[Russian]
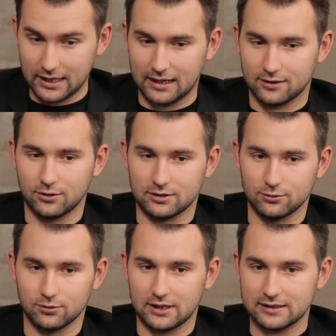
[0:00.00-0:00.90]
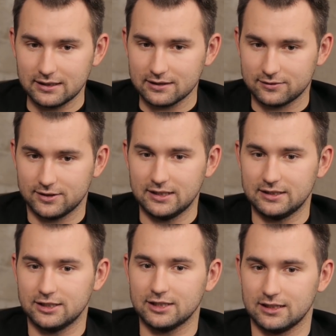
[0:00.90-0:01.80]
да, да, то есть, ну, хотелось
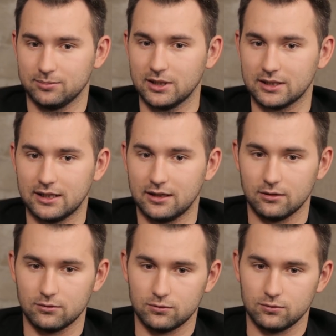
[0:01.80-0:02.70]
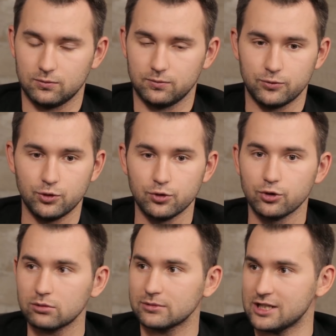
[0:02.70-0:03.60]
здесь сейчас. Была такая
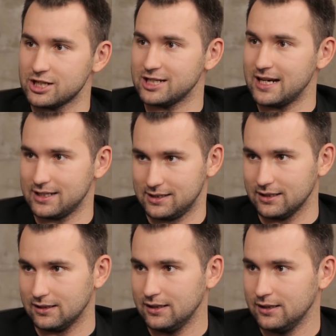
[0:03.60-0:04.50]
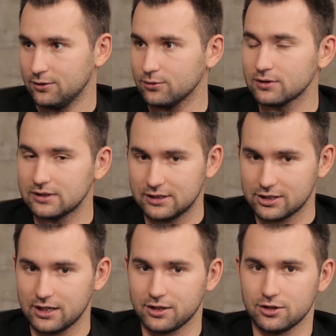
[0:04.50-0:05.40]
неуемная жажда, ну,
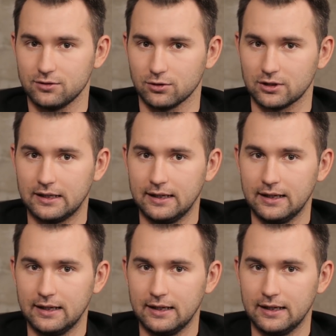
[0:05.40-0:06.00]
достижения чего-то.